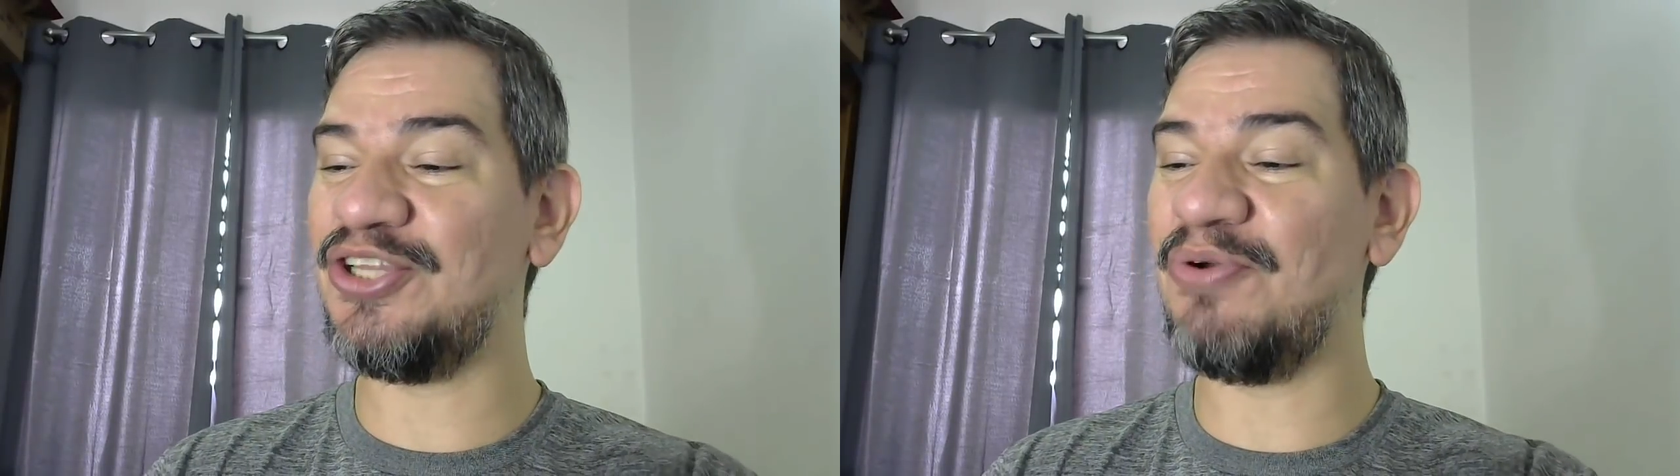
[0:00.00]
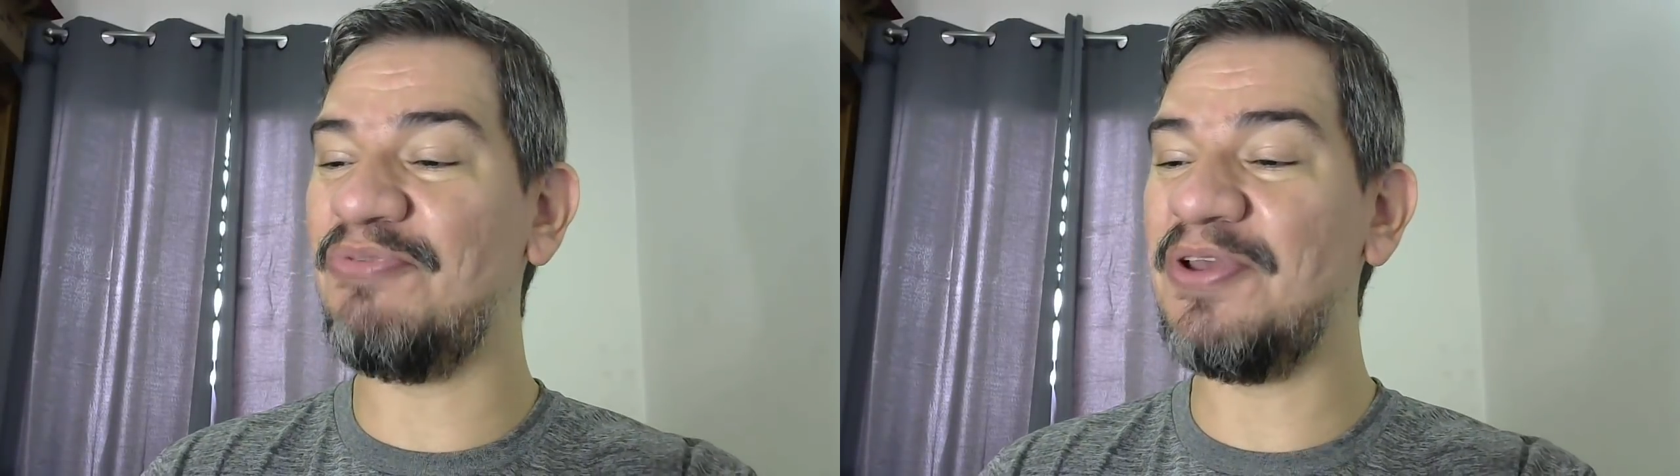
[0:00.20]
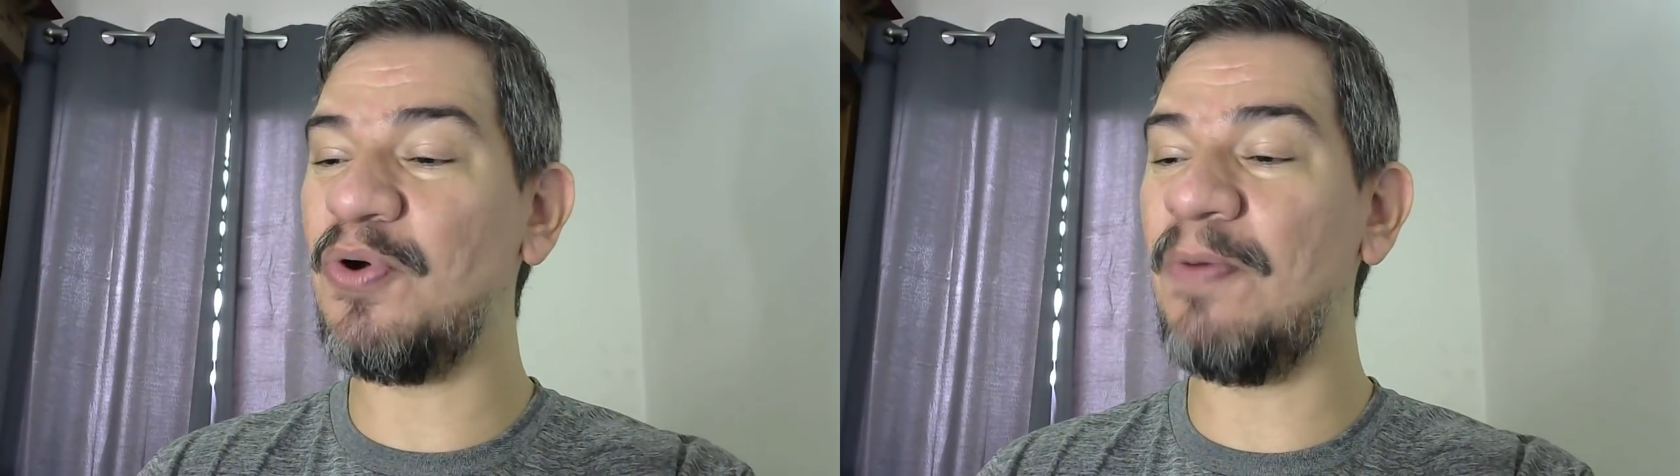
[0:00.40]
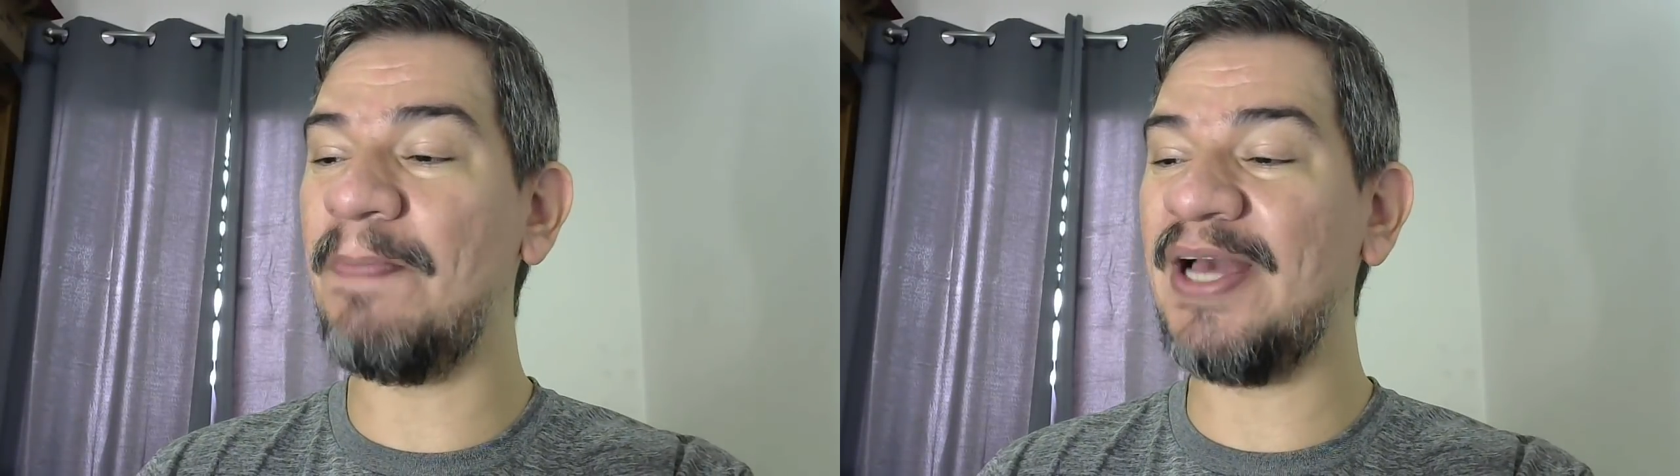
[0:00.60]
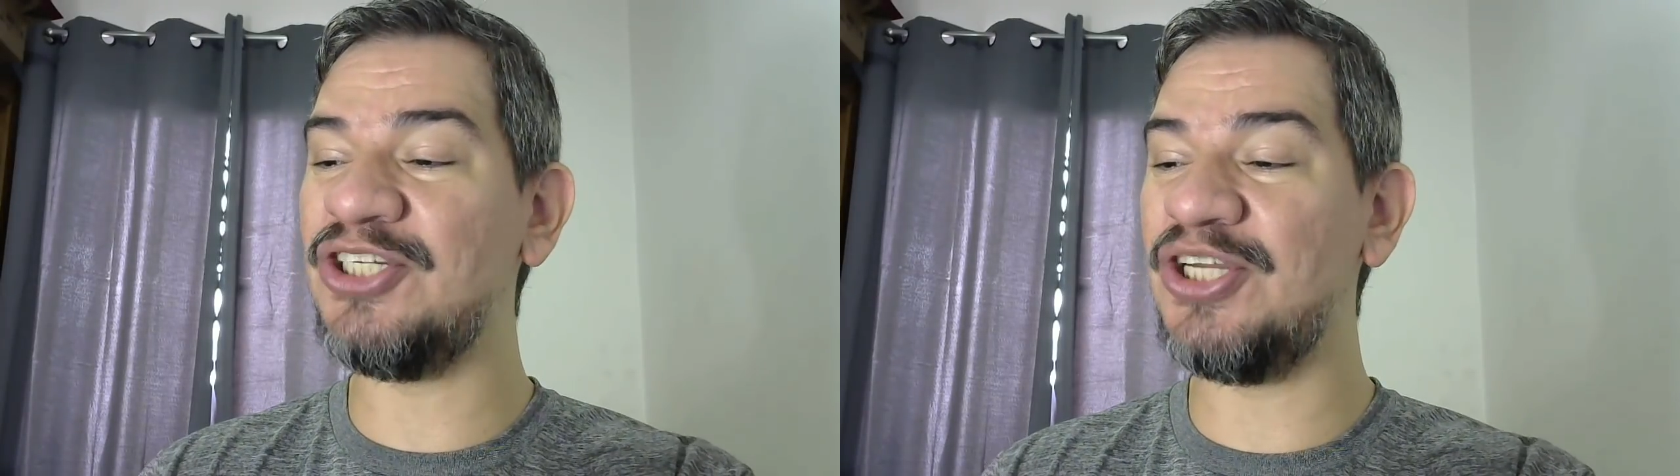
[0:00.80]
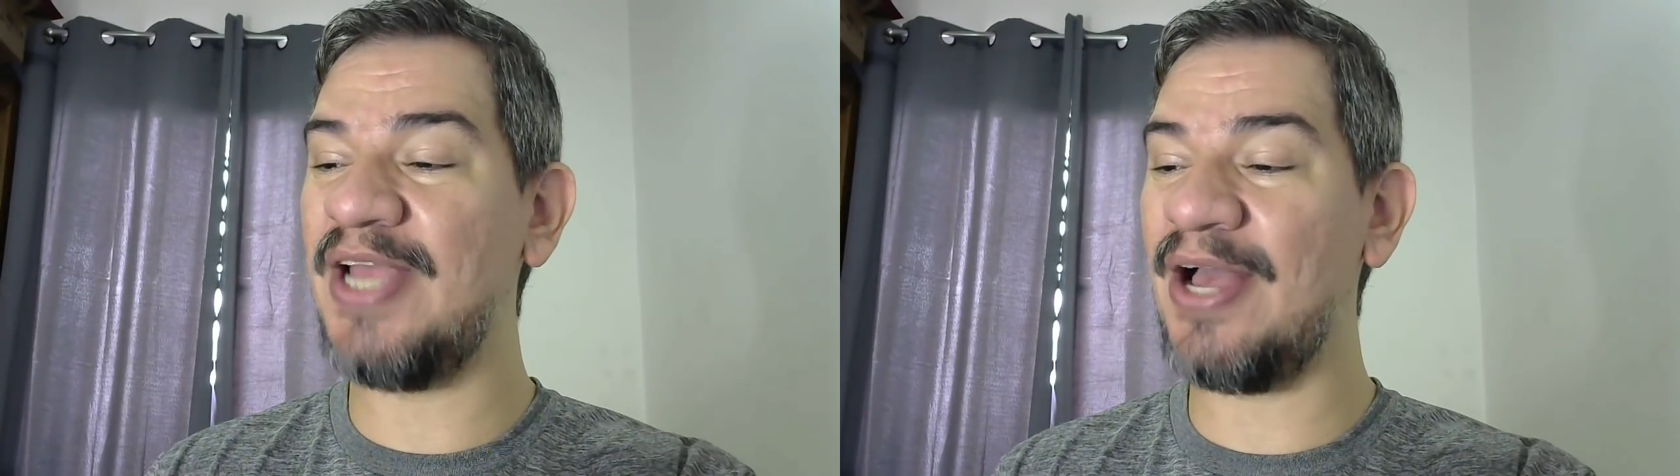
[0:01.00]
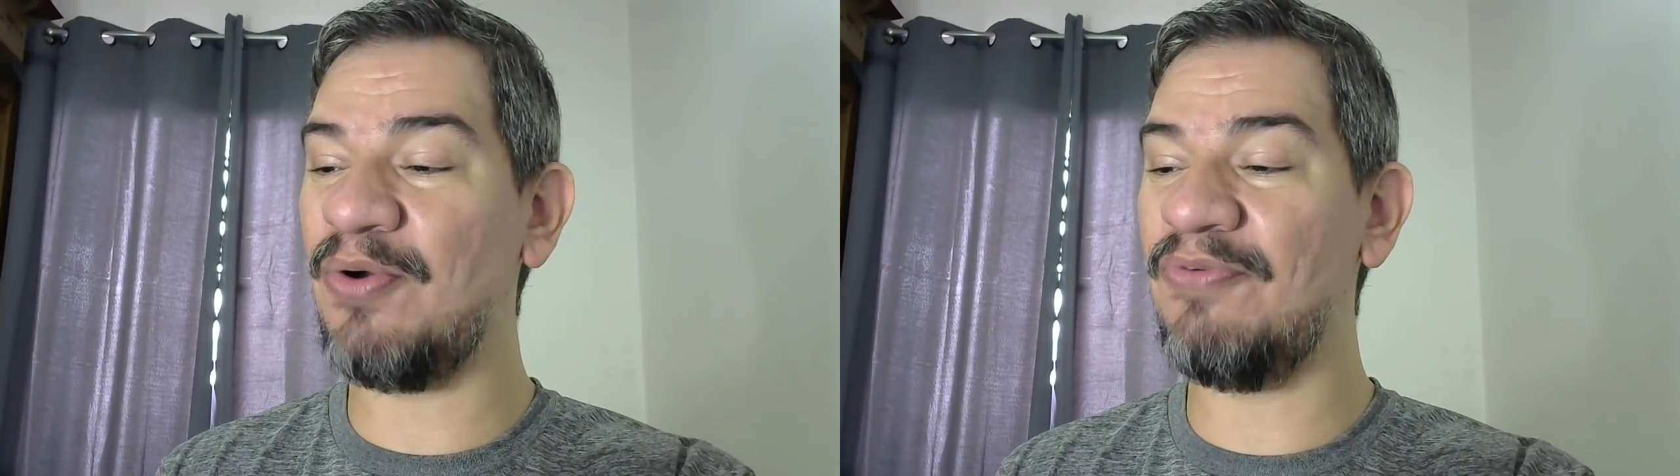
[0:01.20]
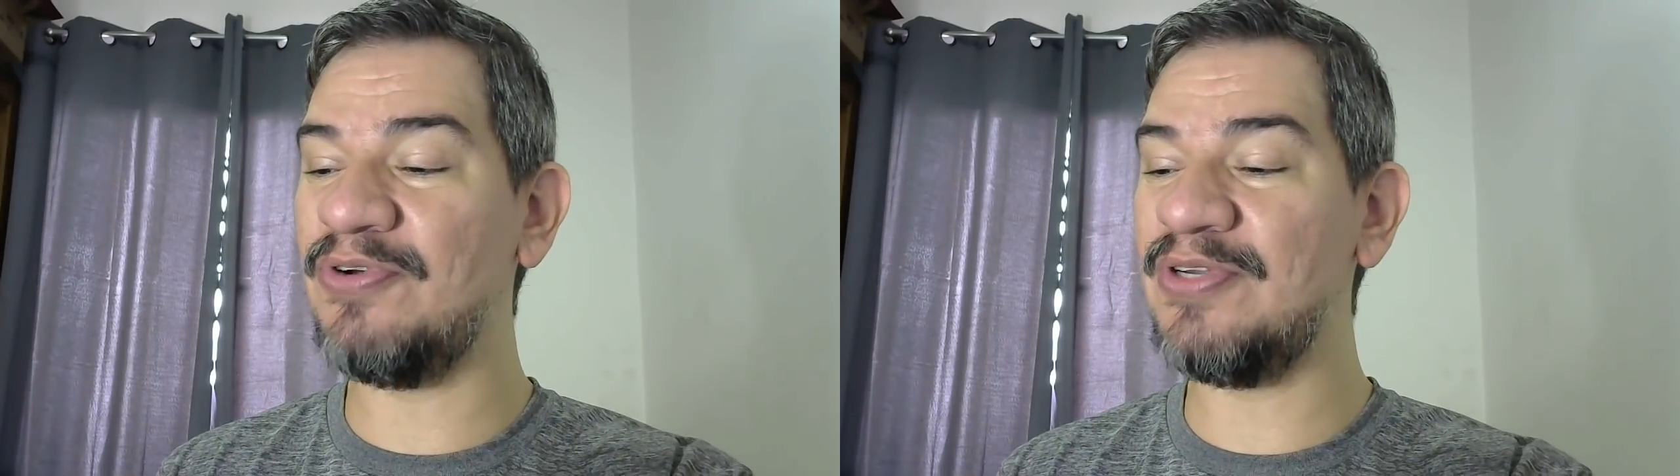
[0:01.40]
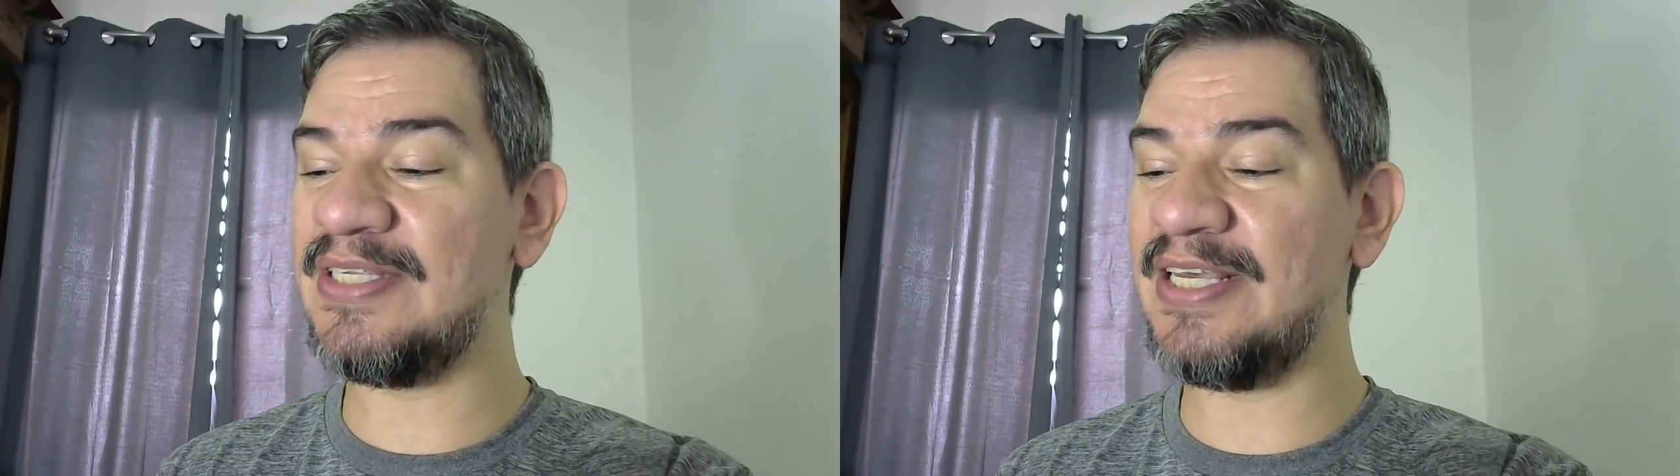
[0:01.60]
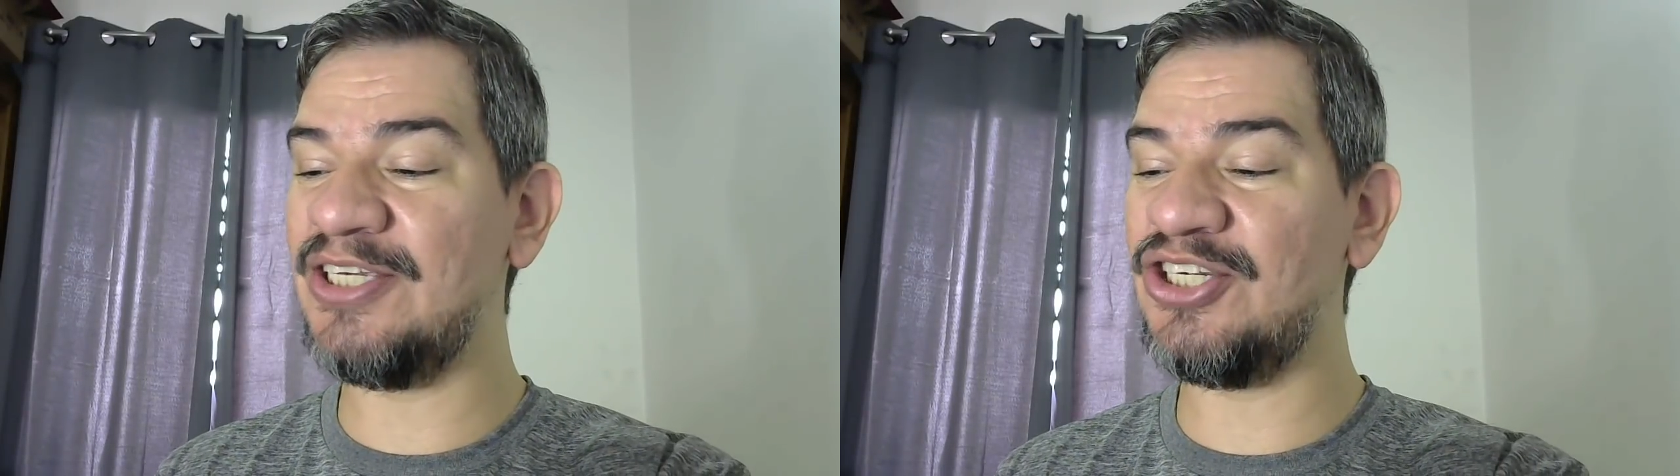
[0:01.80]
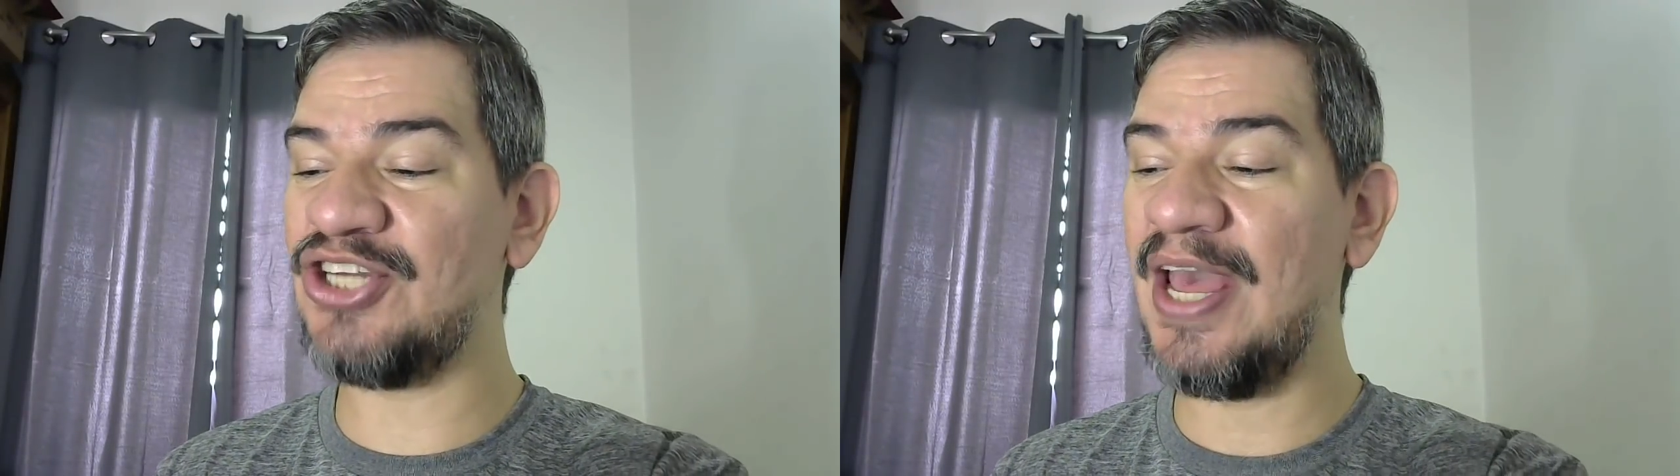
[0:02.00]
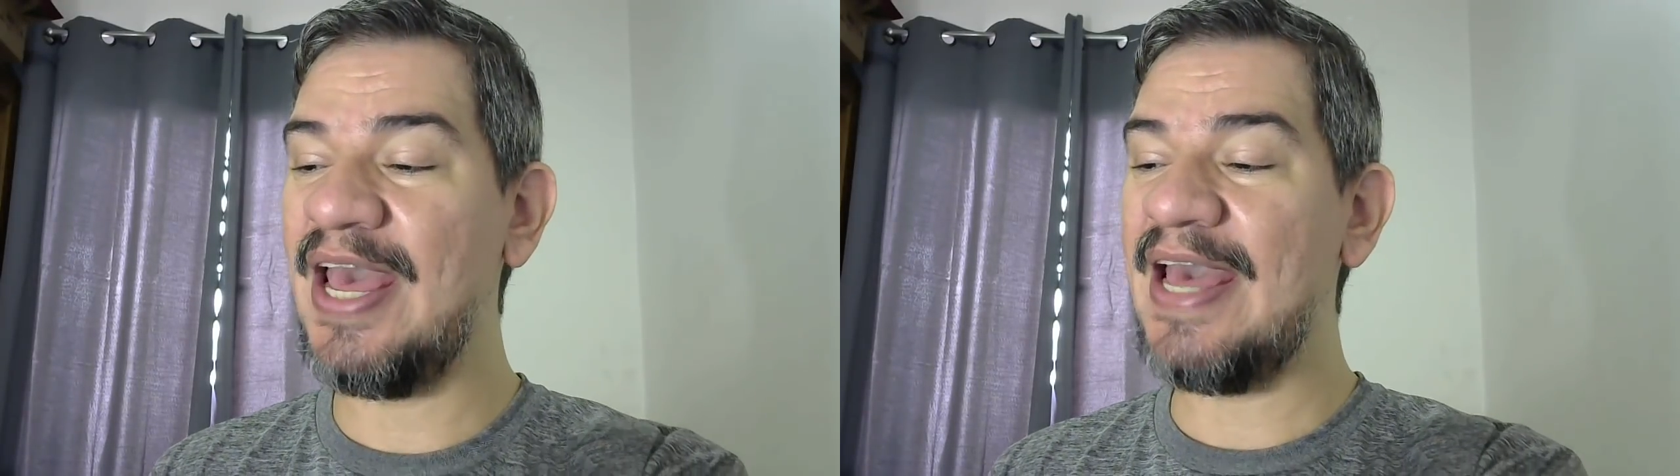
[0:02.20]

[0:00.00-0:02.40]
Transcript: Então eu vim compartilhar com vocês